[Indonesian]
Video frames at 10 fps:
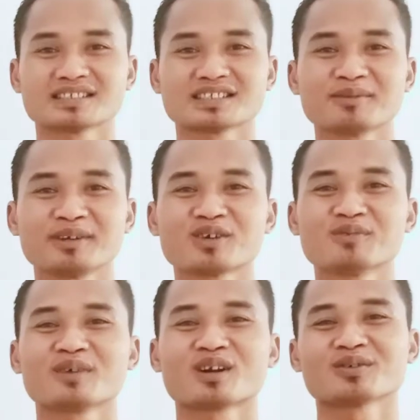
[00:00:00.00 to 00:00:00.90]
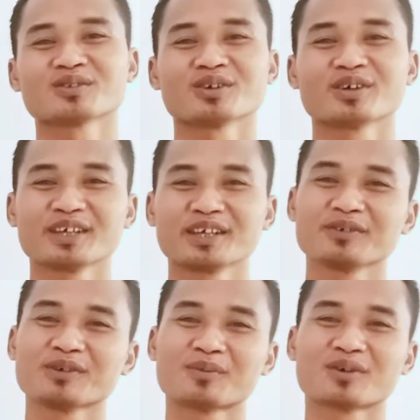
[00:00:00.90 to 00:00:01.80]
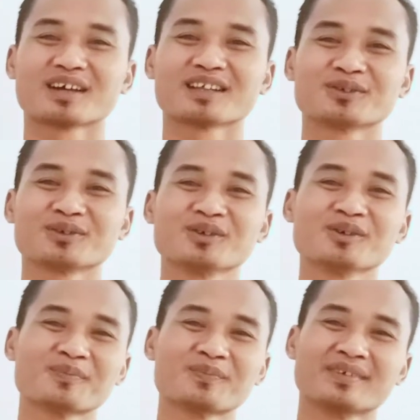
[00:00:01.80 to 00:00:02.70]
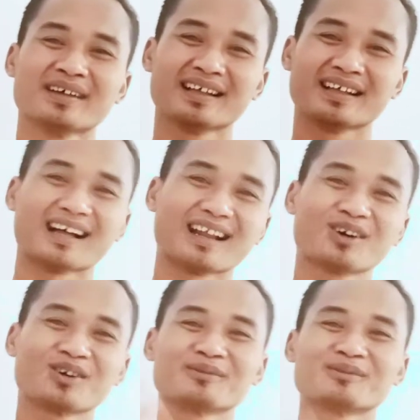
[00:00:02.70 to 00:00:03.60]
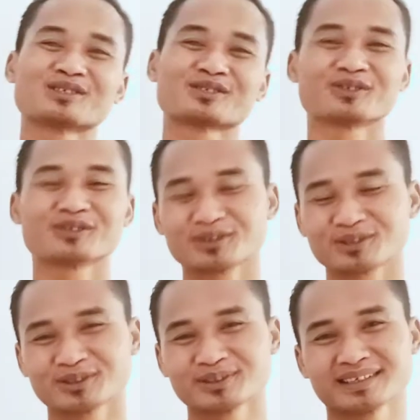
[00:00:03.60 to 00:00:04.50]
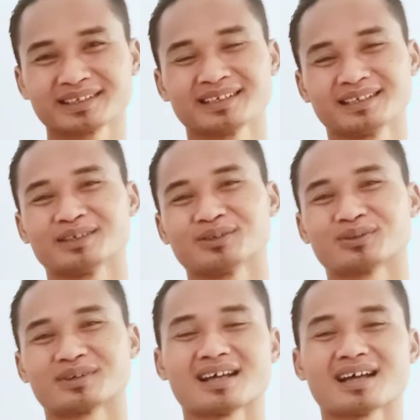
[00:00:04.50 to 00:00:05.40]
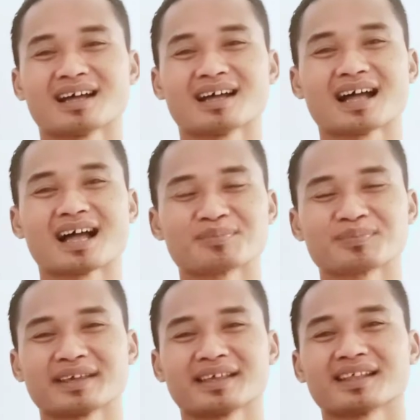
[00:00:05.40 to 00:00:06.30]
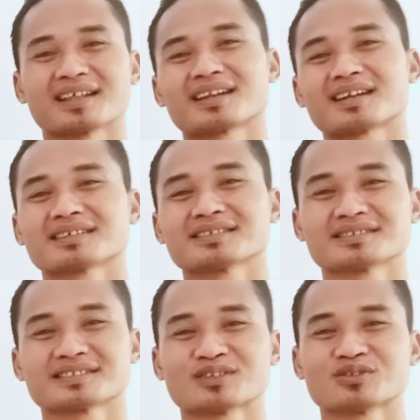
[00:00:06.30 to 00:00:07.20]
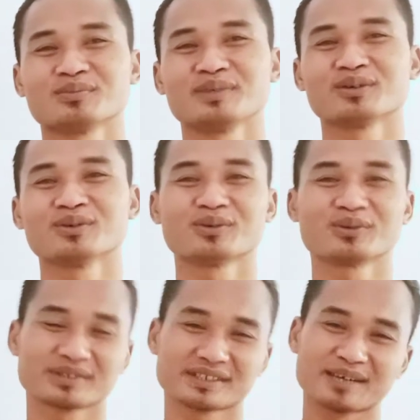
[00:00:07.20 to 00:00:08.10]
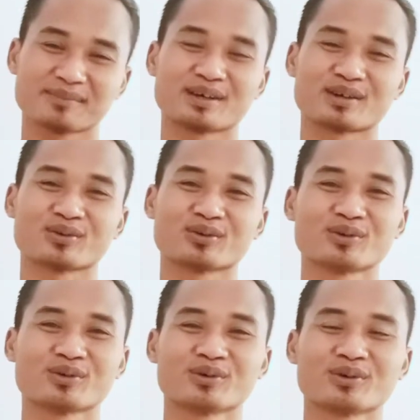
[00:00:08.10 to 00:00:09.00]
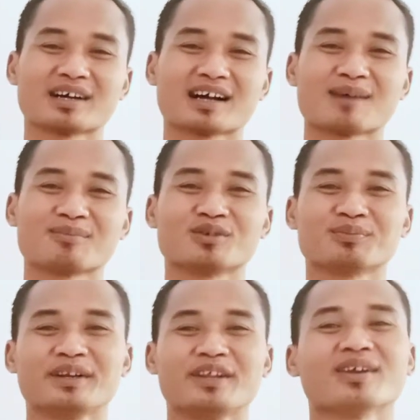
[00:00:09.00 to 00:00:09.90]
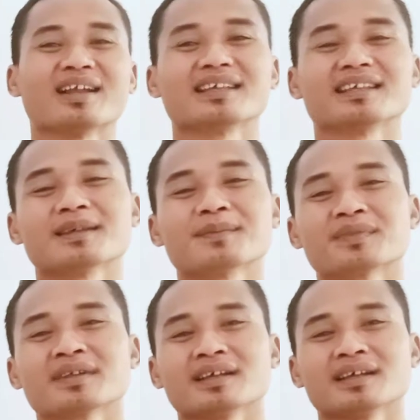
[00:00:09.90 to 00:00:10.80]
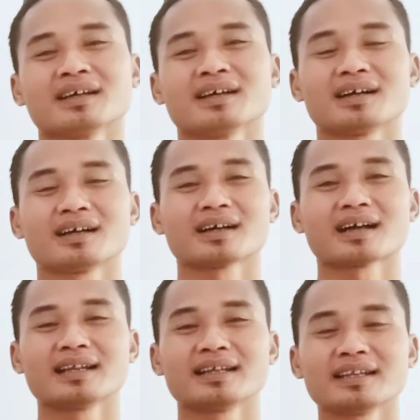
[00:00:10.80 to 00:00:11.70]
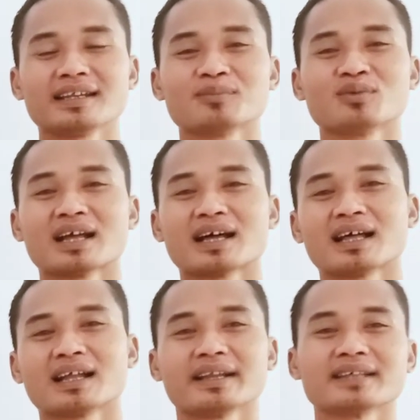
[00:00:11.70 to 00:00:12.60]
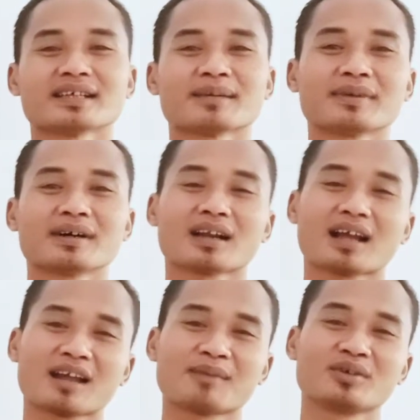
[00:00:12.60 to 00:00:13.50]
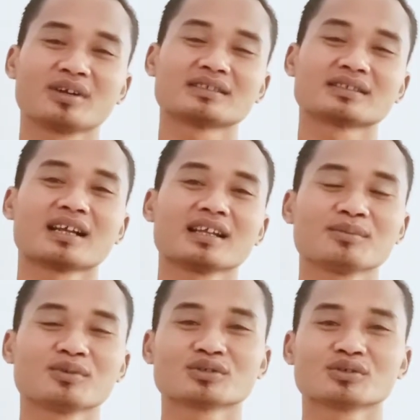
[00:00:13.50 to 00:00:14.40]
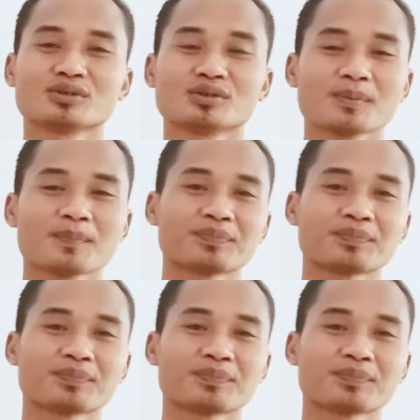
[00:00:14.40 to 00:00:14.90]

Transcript: Assalamualaikum warahmatullahi wabarakatuh. Halo bosku, udah hampir satu minggu saya baru upload video lagi. Uh, kali ini di bulan Desember, alhamdulillah sekali bosku,